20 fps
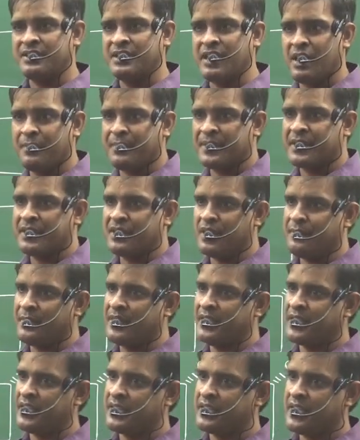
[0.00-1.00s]
यहाँ पर कितने
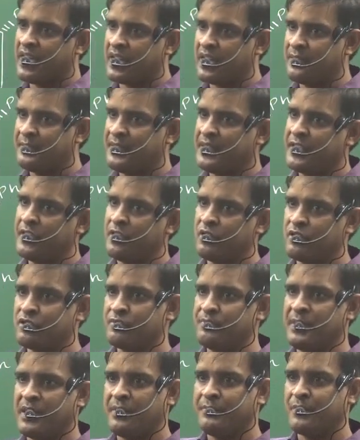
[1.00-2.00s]
बनेंगे 11 बनेंगे और
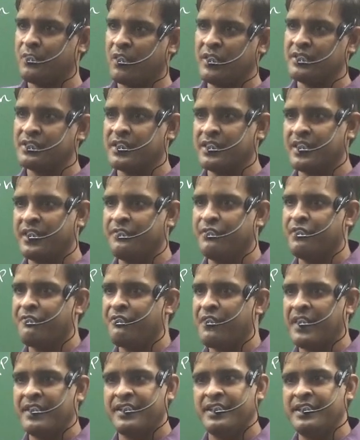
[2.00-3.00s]
उसमें हम क्रॉस करके फिर
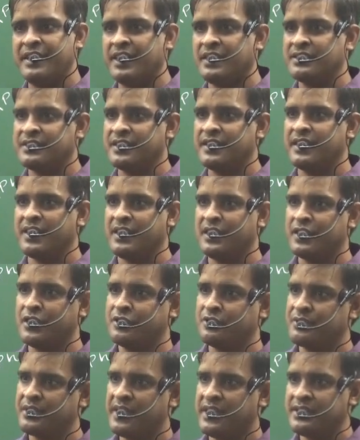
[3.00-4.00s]
फाइनली आंसर निकालेंगे
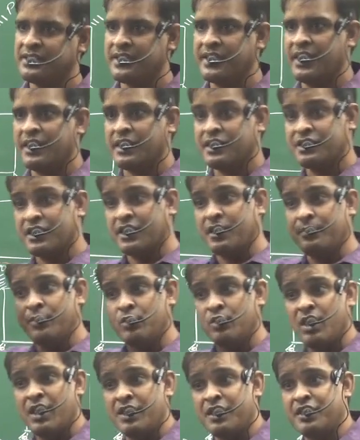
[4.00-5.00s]
जो कि आंसर 11 से कम
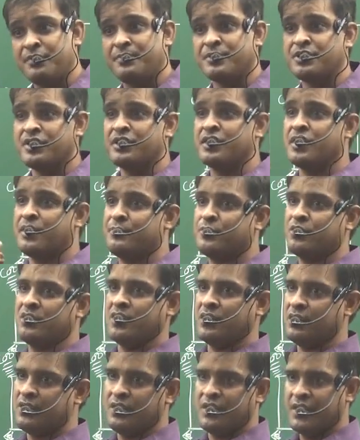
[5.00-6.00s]
होगा 100 परसेंट कम होगा
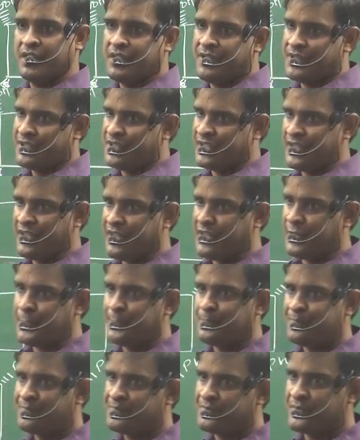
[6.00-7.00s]
ठीक है ना
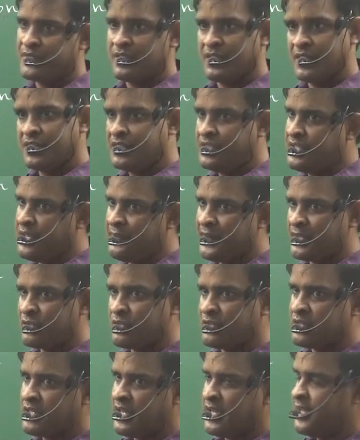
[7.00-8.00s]
ये बात
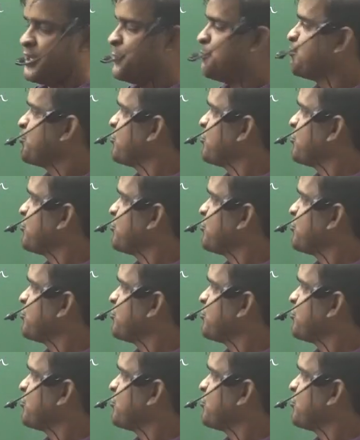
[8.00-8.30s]
तो तय है